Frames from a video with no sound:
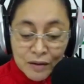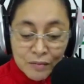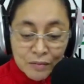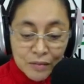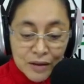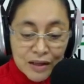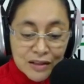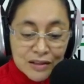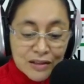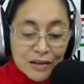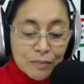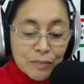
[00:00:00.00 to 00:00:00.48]

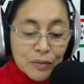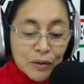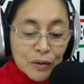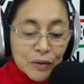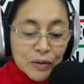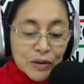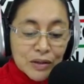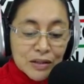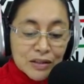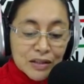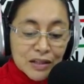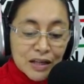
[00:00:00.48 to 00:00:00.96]
me dice,
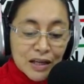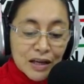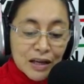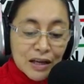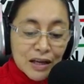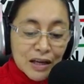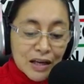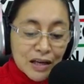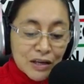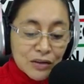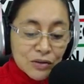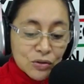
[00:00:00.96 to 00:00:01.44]
pero es que
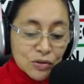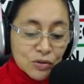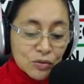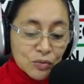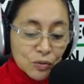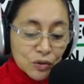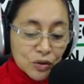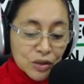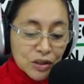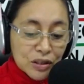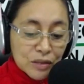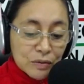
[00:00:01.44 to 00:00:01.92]
esos
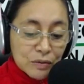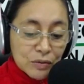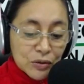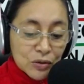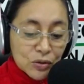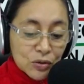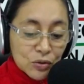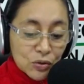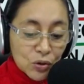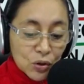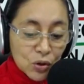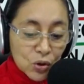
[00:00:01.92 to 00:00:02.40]

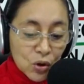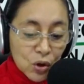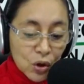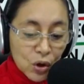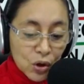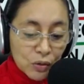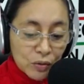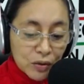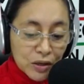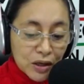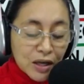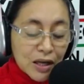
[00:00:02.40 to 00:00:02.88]
municipios no
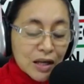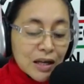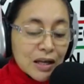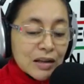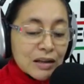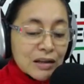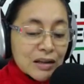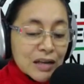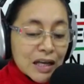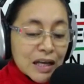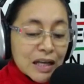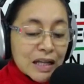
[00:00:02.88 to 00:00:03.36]
COVID
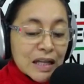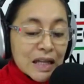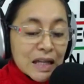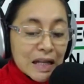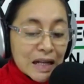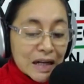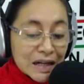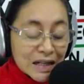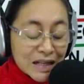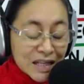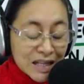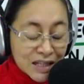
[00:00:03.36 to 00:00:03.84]
tienen
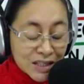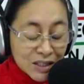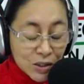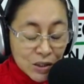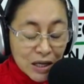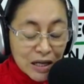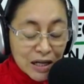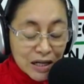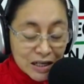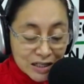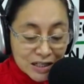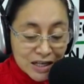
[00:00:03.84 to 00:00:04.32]
el
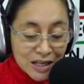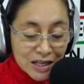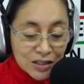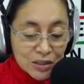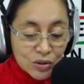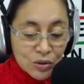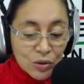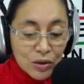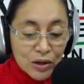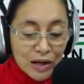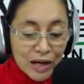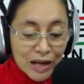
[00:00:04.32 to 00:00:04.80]
riesgo, el
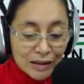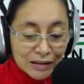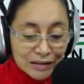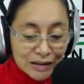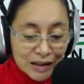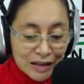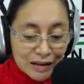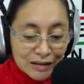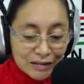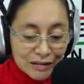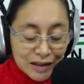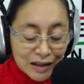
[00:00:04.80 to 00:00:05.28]
riesgo
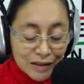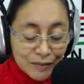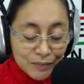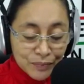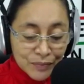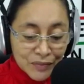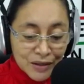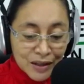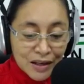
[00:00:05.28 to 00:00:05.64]
latente